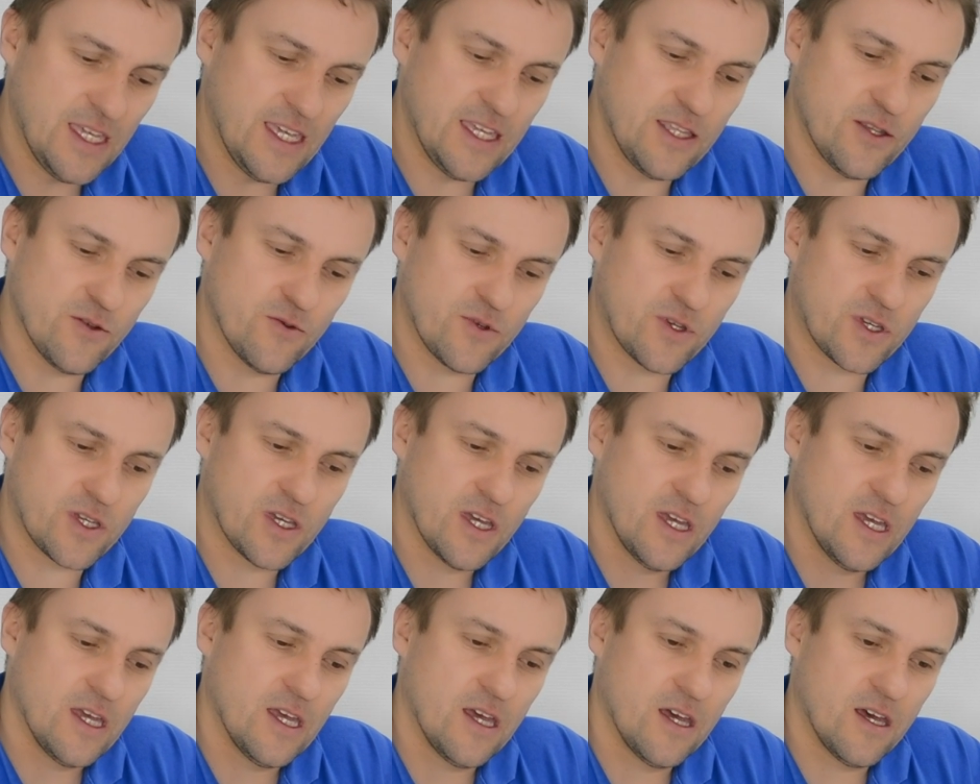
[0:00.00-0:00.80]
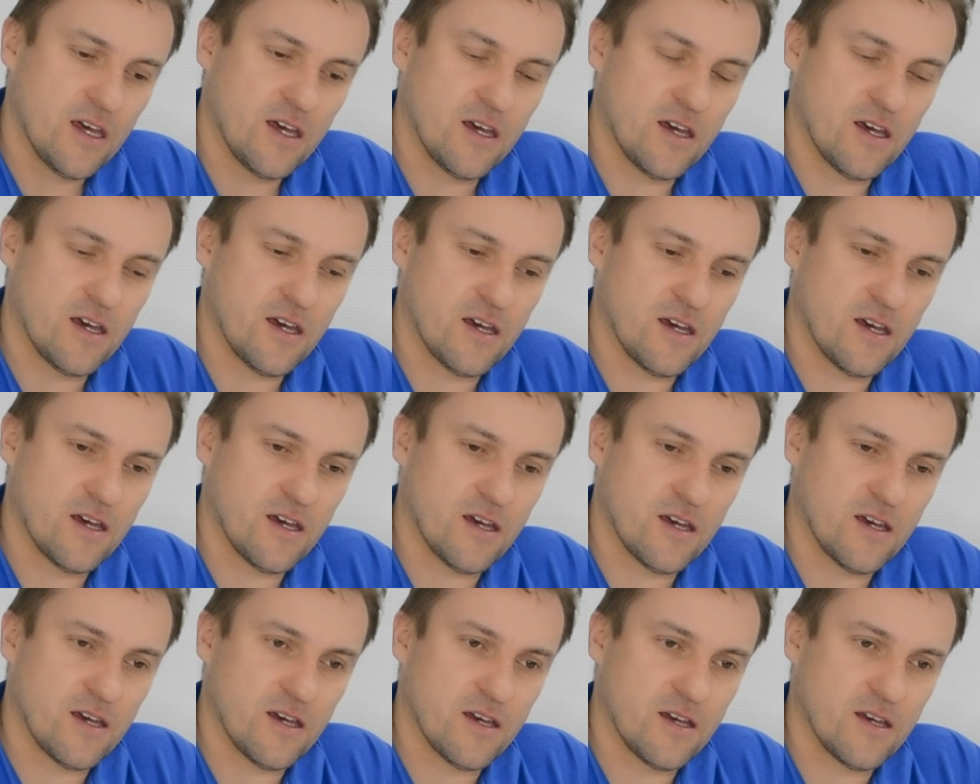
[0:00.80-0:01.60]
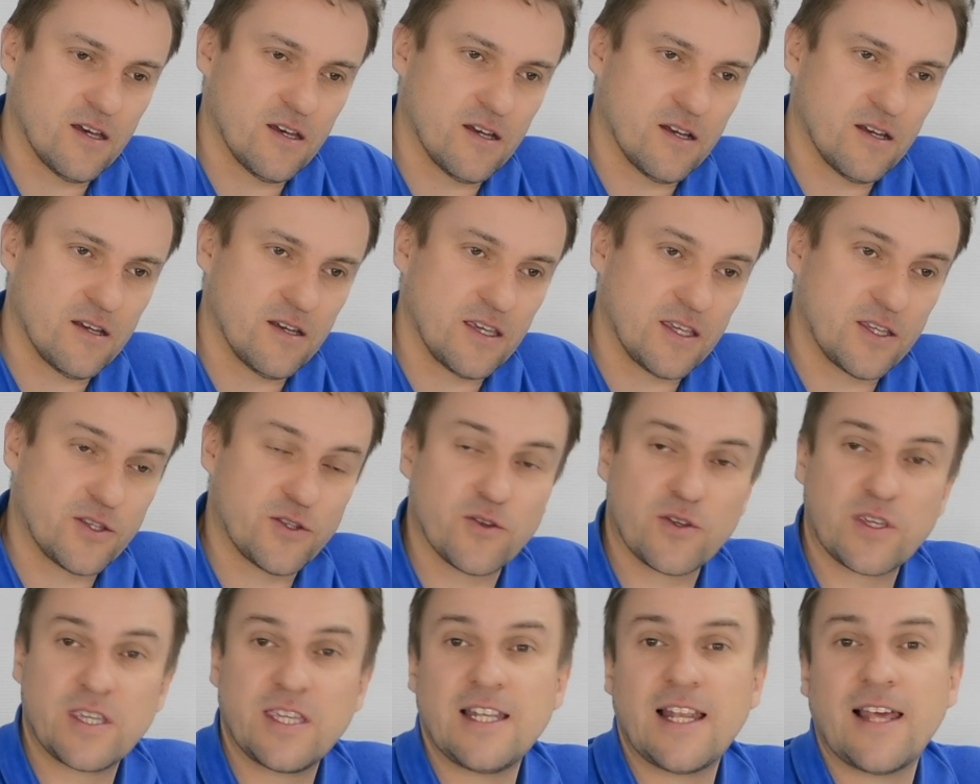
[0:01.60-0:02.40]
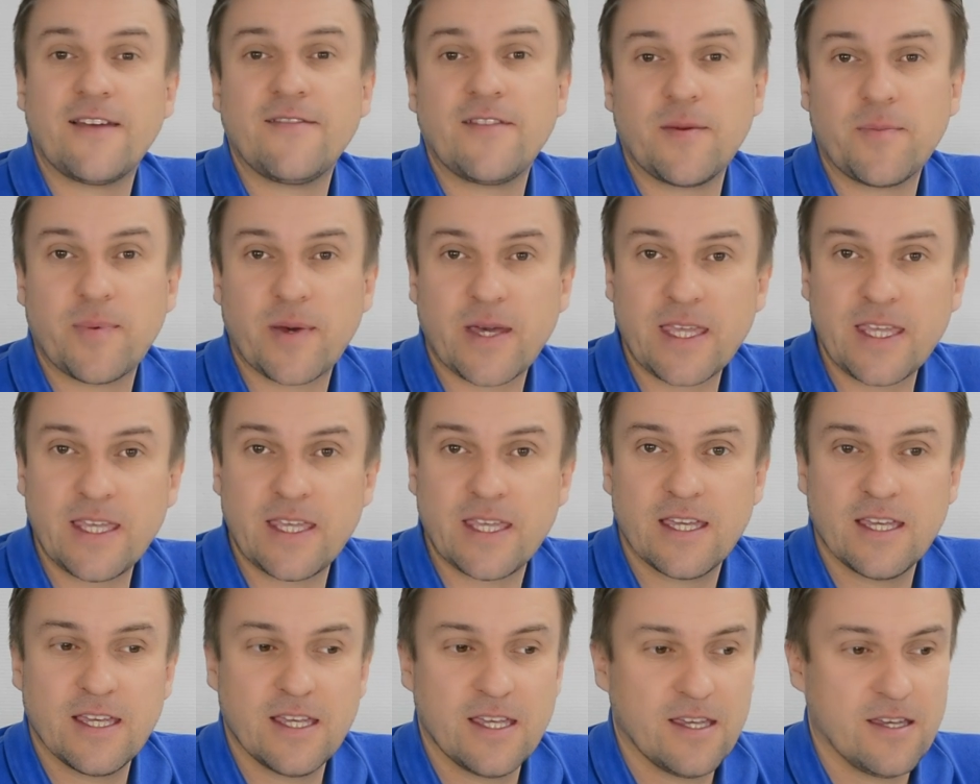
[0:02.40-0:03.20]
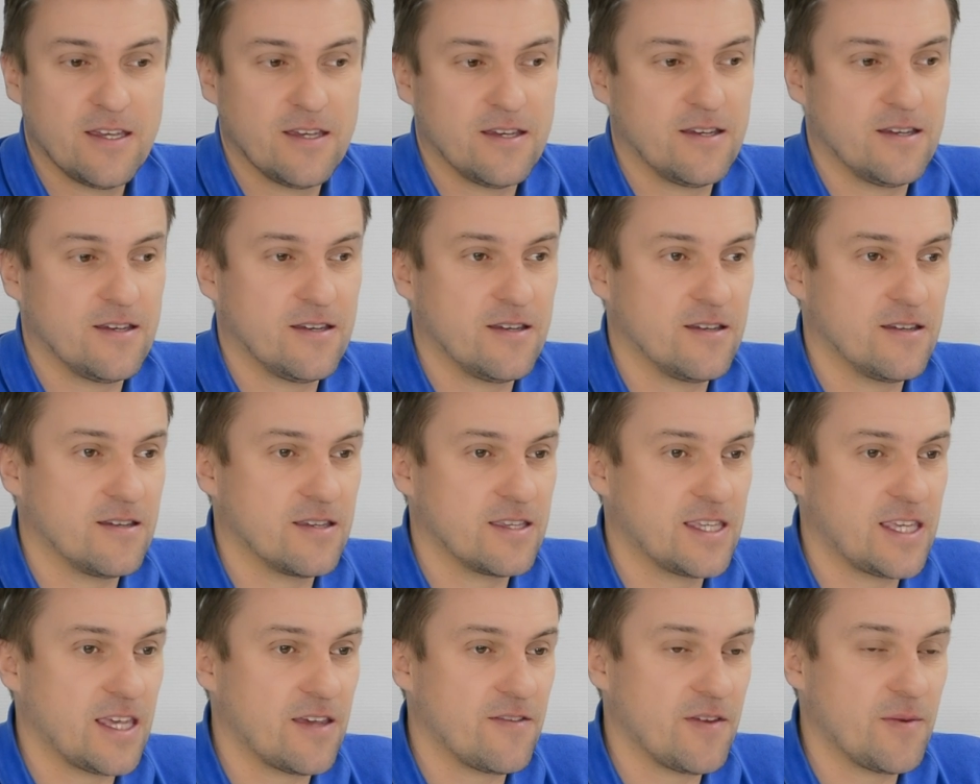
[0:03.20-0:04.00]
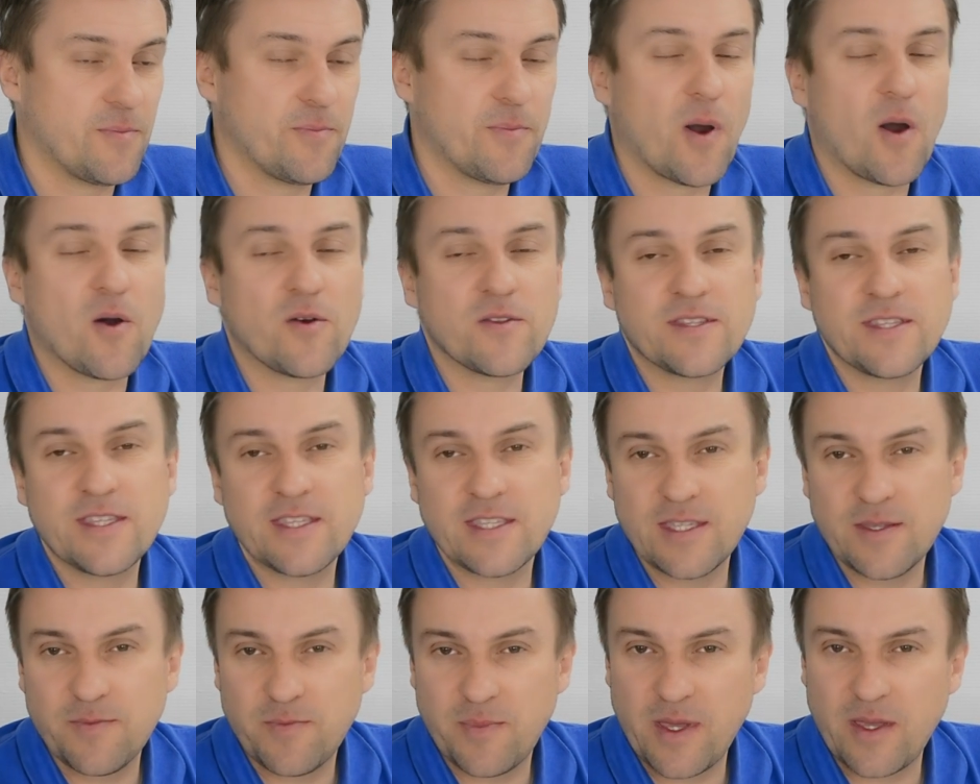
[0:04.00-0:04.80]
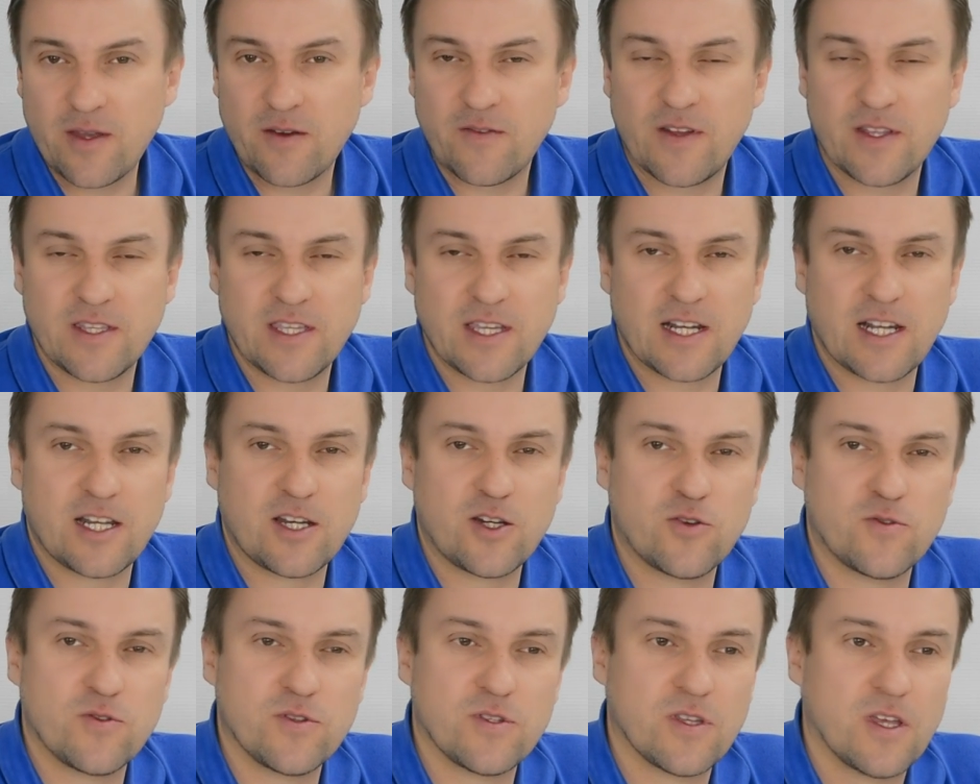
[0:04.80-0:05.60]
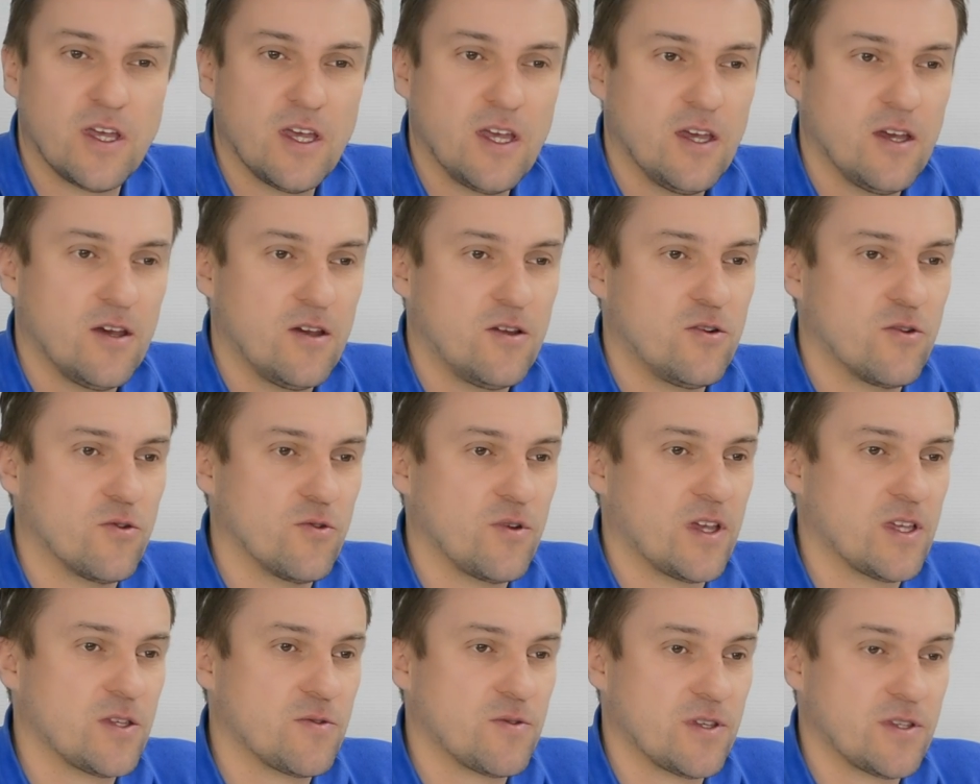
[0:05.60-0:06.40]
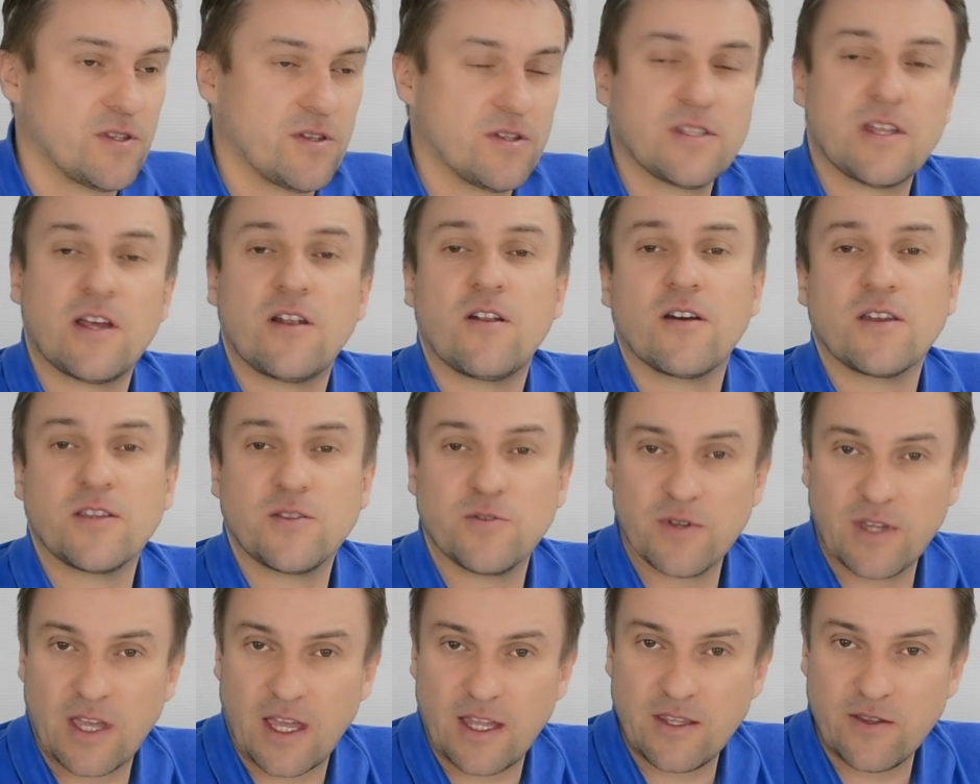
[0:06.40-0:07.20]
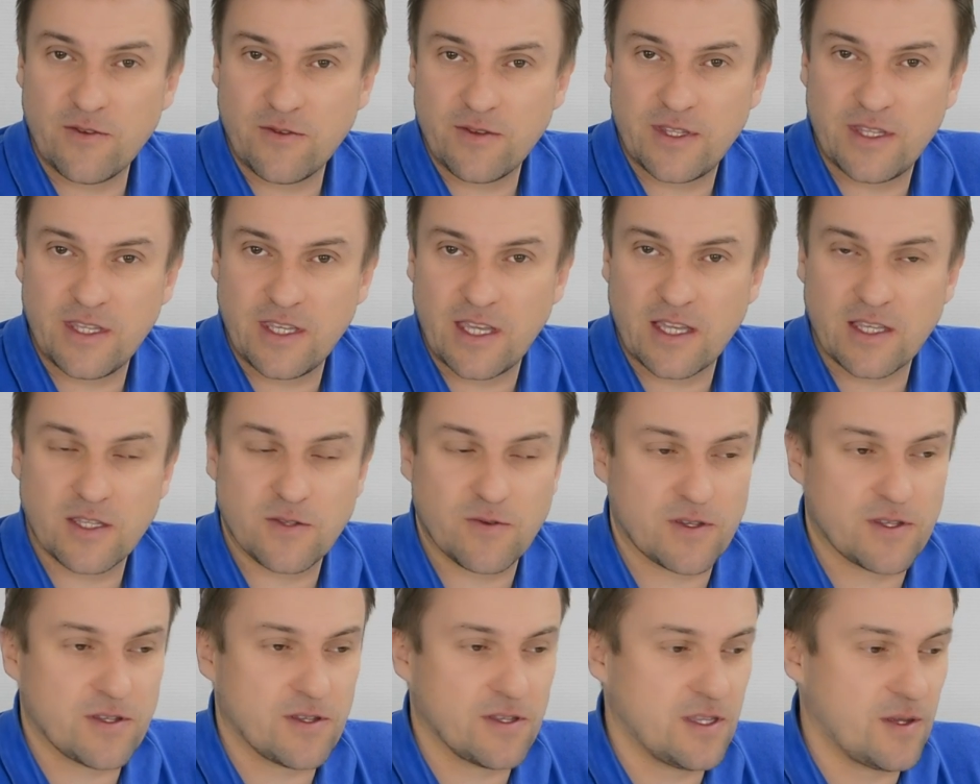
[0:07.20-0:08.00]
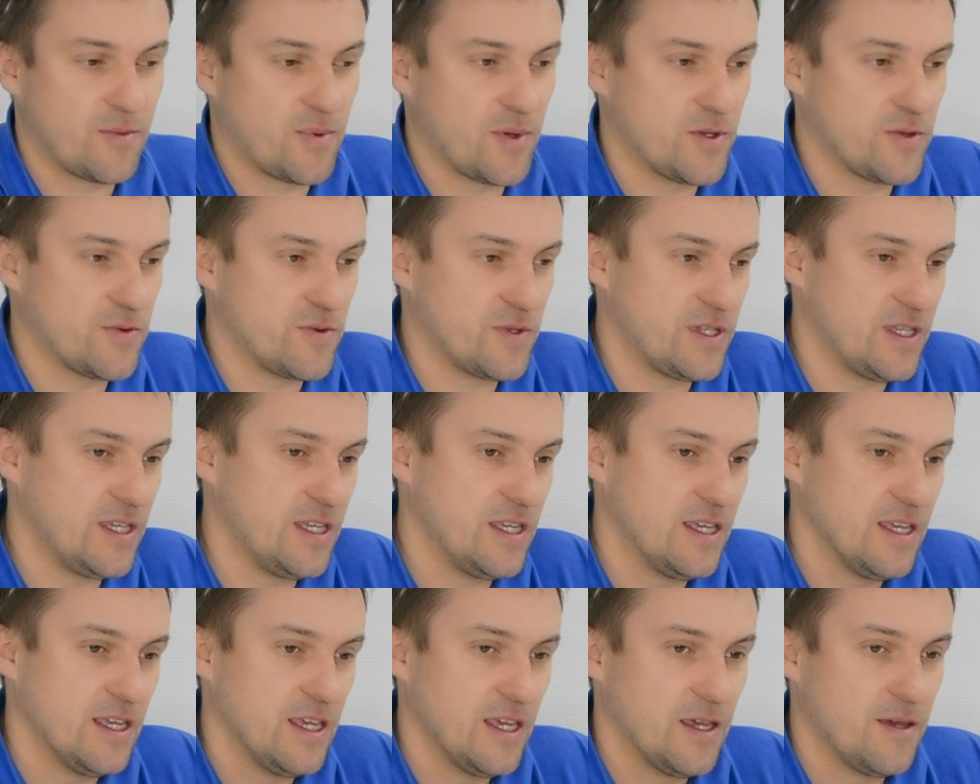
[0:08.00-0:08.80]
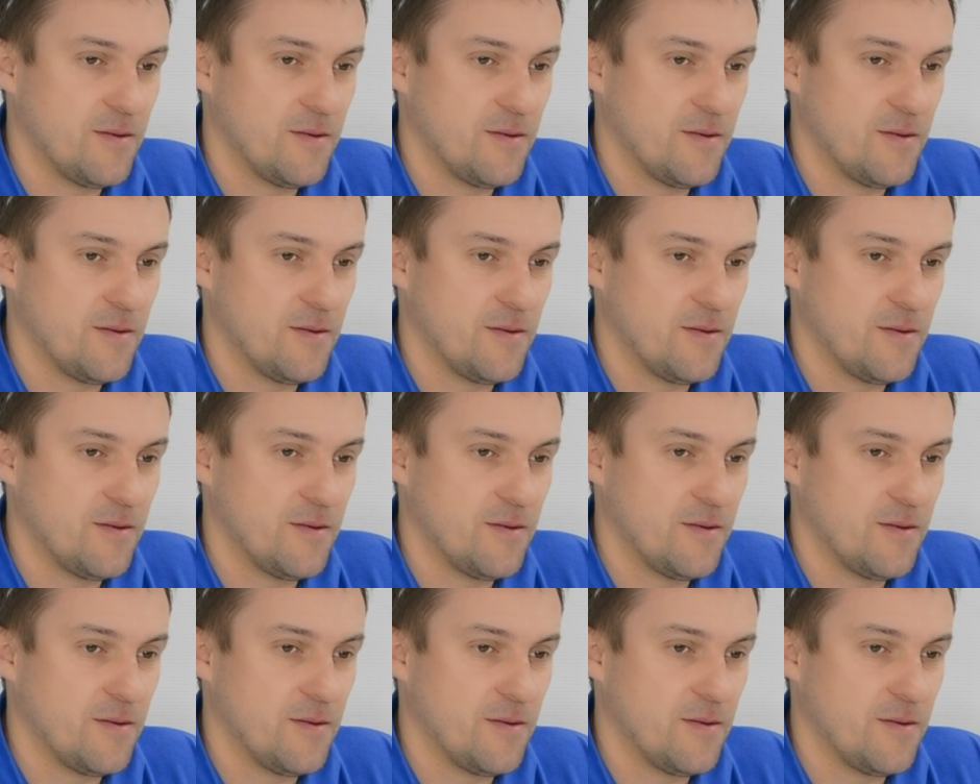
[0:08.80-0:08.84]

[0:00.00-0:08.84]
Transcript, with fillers: Et donc, euh, et ceux qui l'avaient pris, euh, qui n'avaient pas anticipé, on va dire, la chose, l'ont eu à 60. Alors, ils ont gagné aussi, à 60, il n'y a pas de souci.